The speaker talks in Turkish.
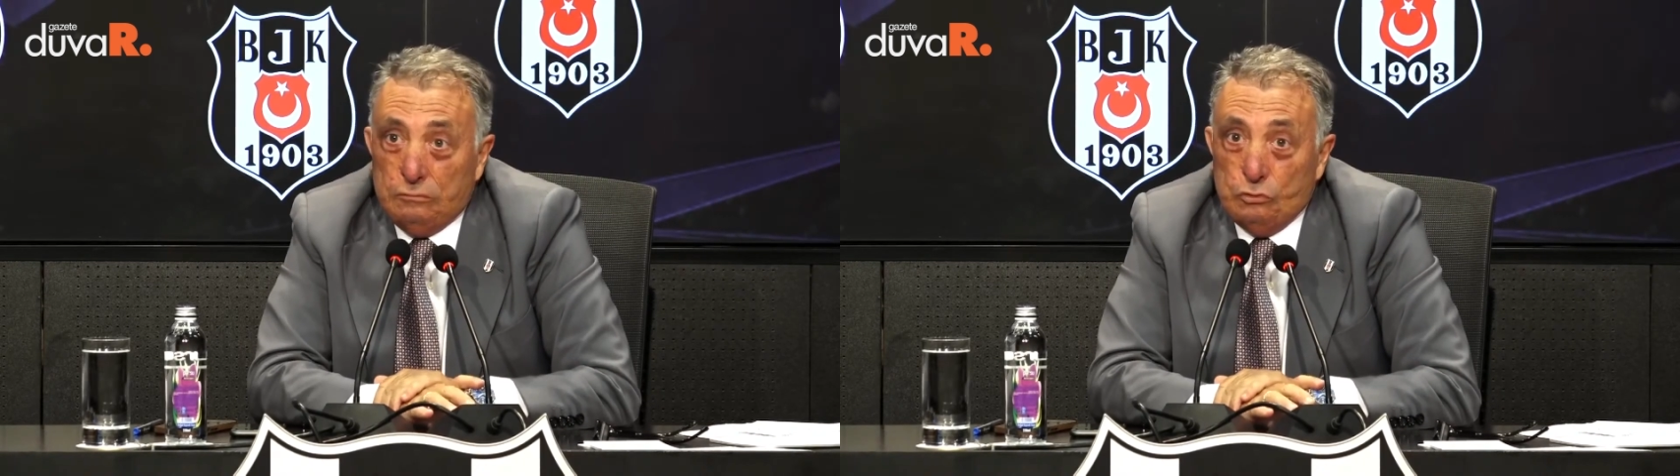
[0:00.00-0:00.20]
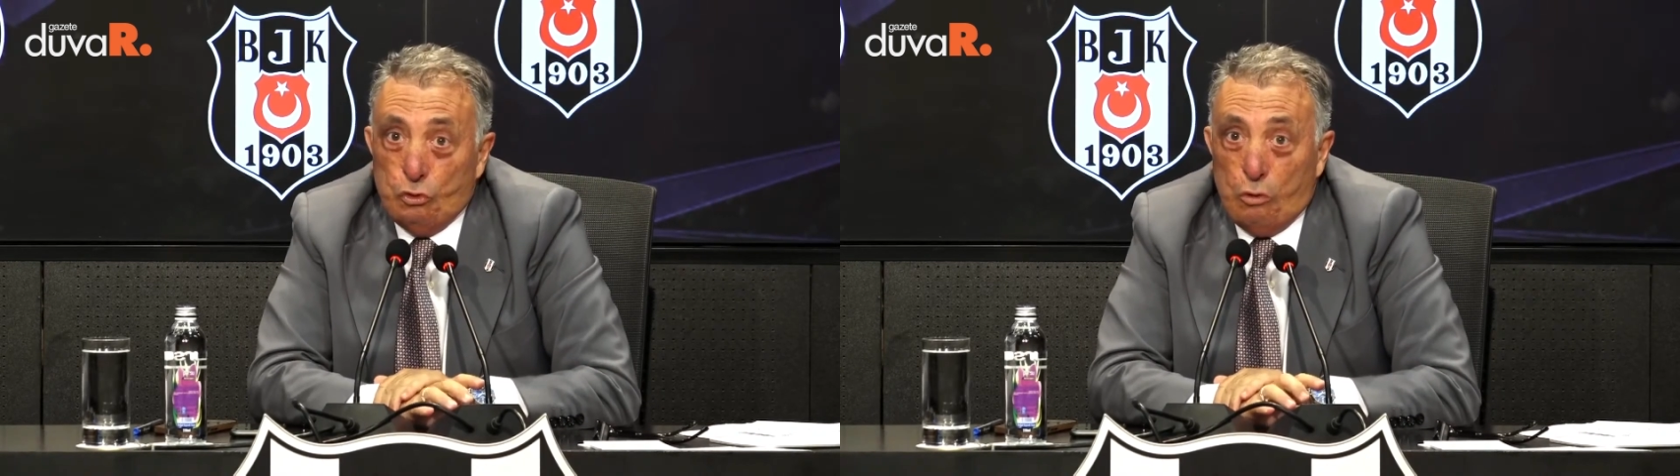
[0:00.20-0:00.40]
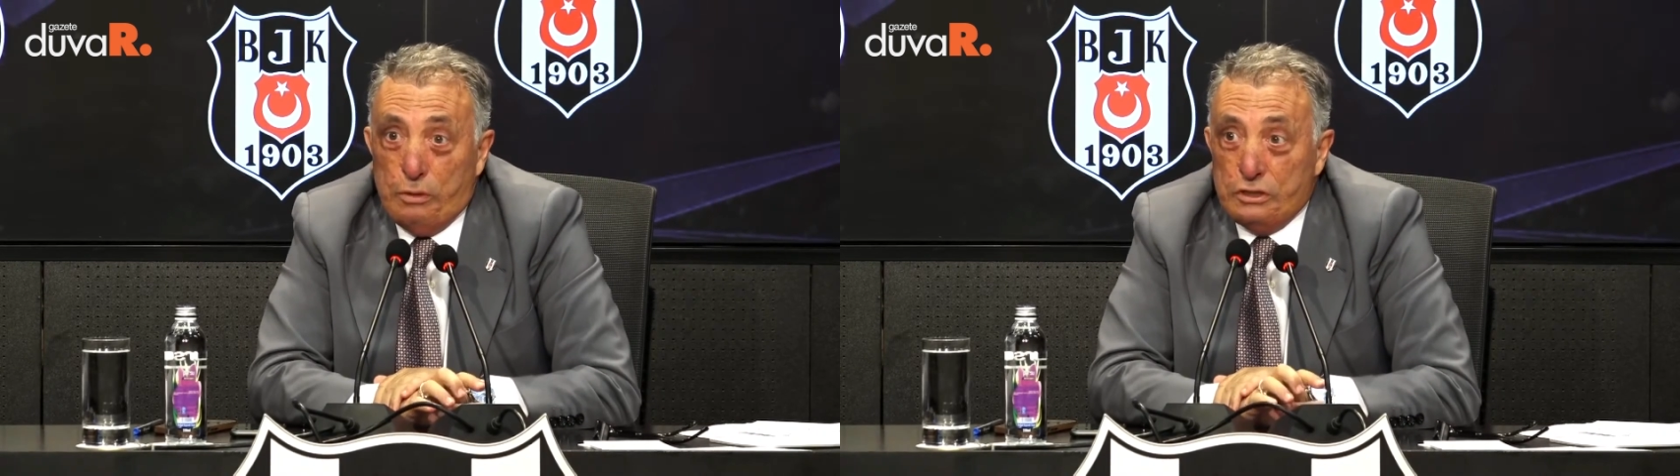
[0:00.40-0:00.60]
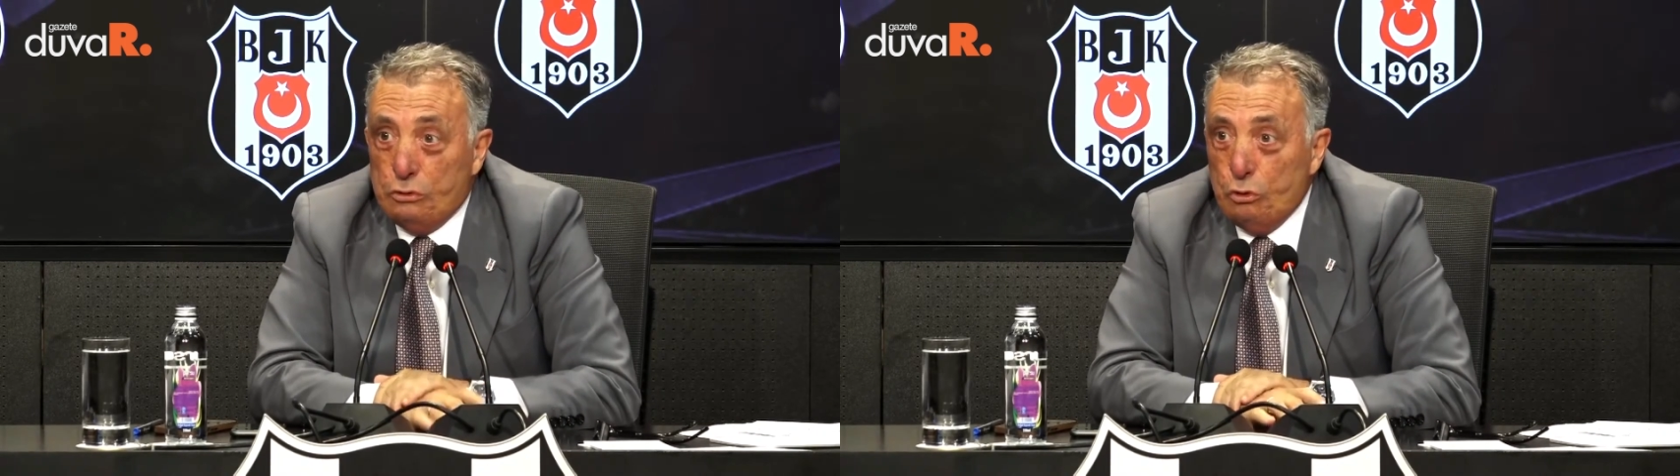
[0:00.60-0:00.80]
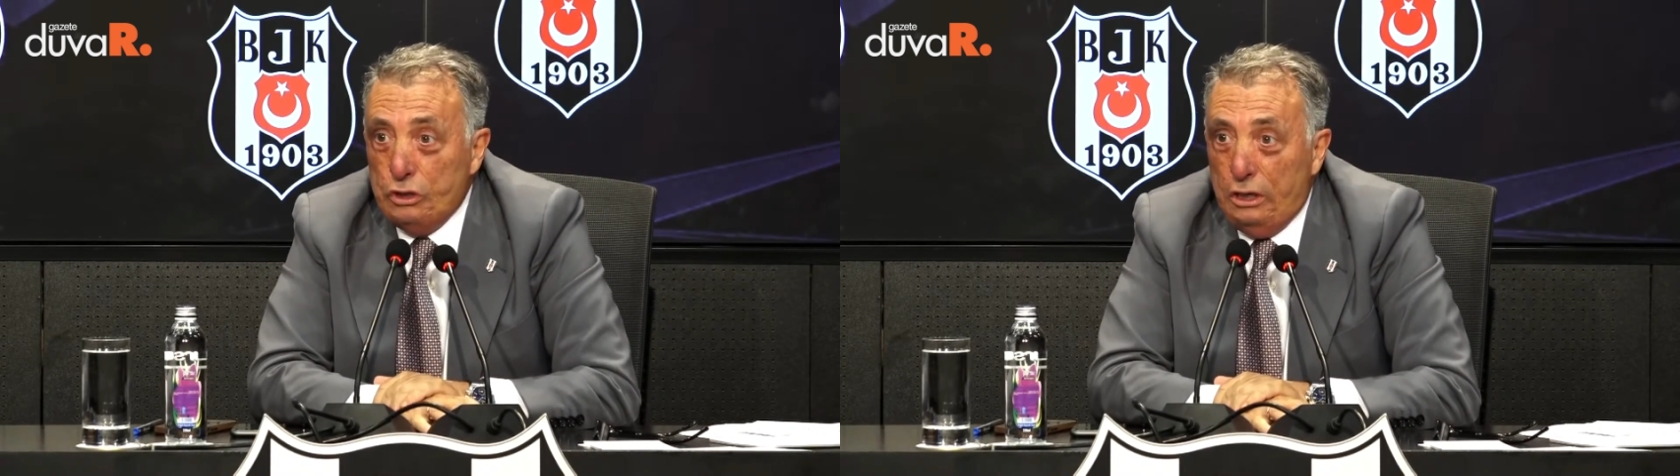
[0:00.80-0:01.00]
Çok basit
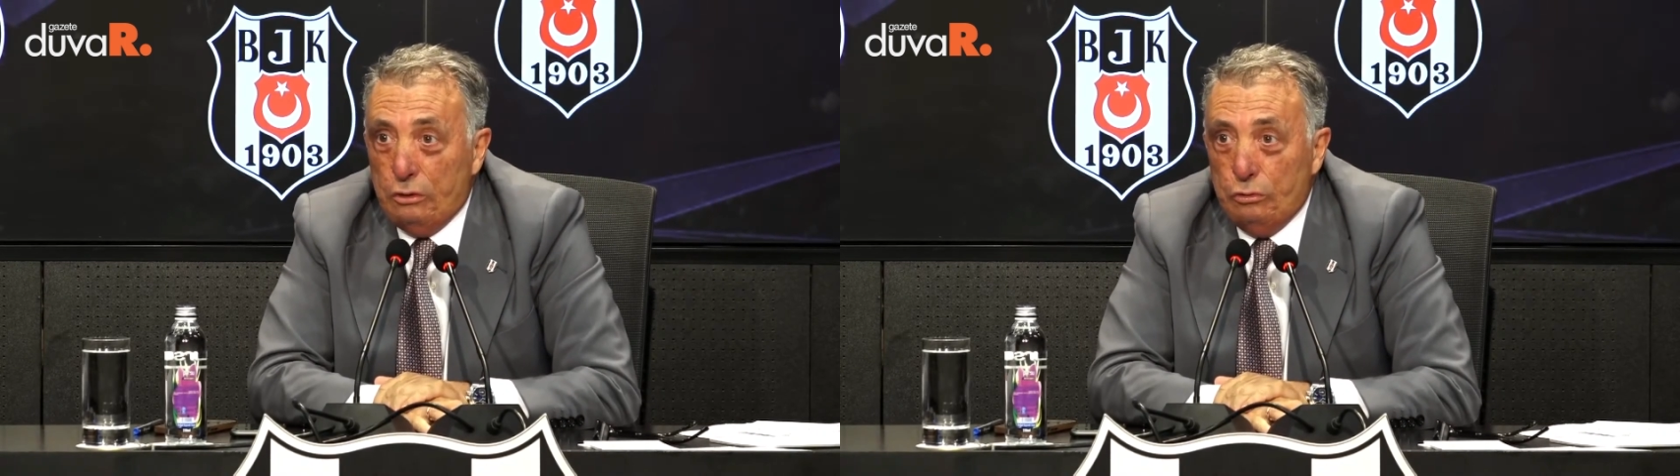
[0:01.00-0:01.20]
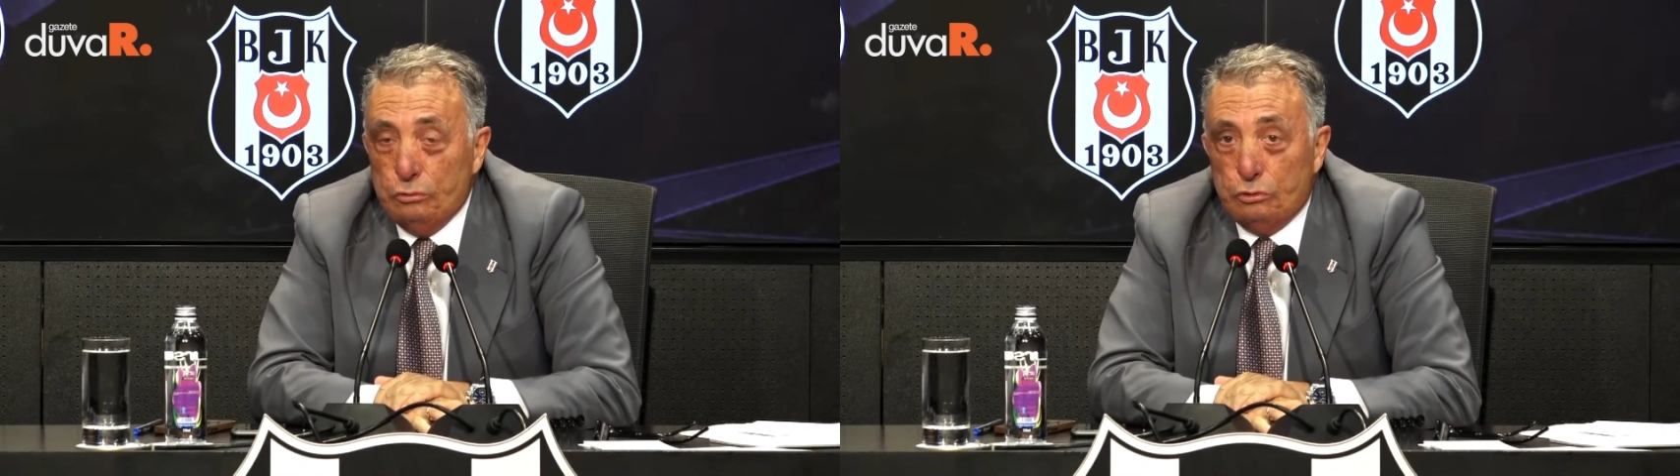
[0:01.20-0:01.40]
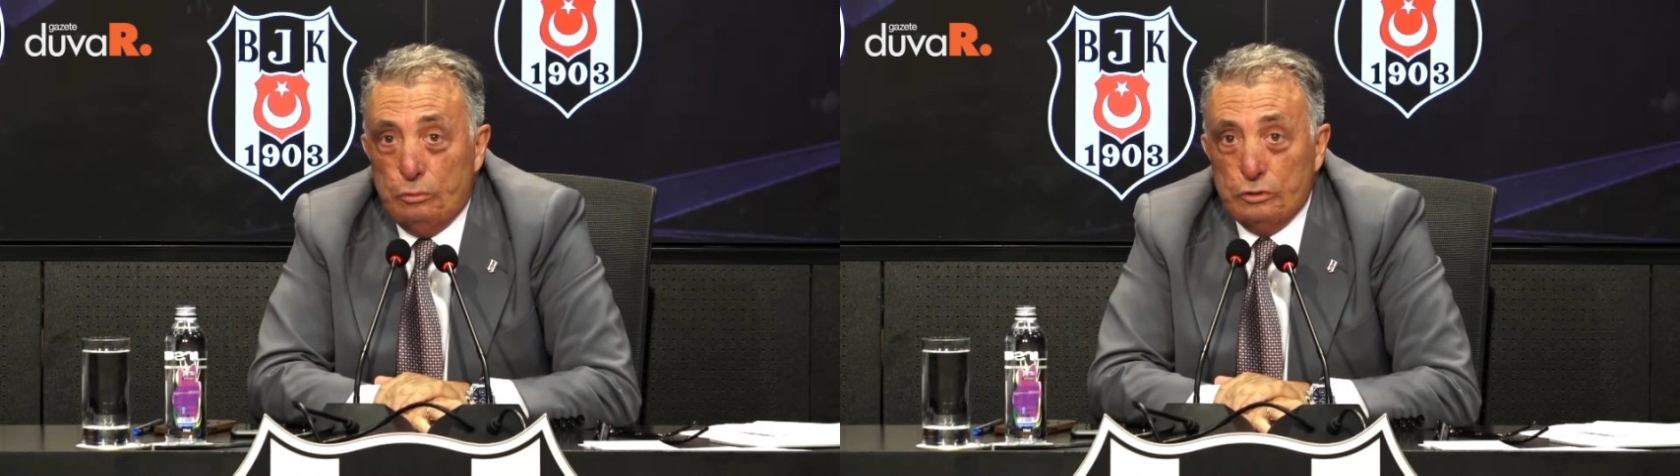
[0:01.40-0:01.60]
hocayla konuştum.